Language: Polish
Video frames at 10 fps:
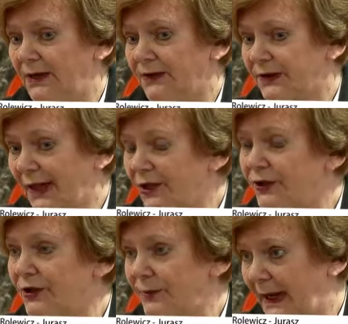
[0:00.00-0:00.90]

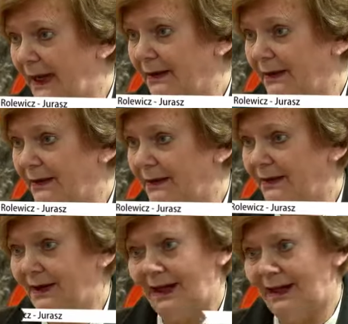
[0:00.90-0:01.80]
starszy pan,
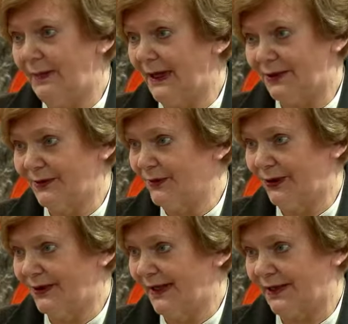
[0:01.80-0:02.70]
ale bardzo
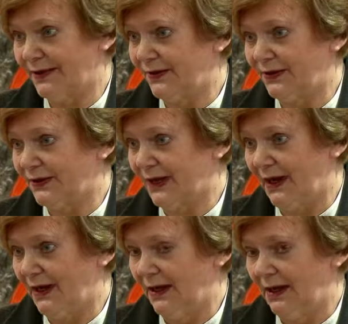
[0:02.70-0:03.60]
młody
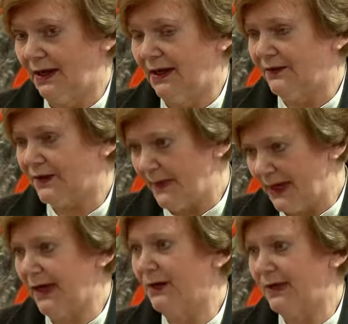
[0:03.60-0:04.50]
artysta,
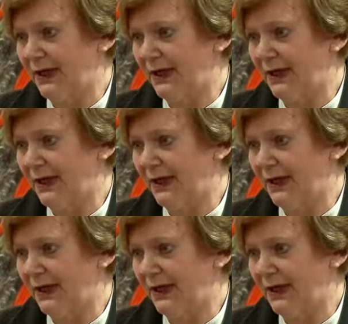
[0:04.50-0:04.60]
wspaniały,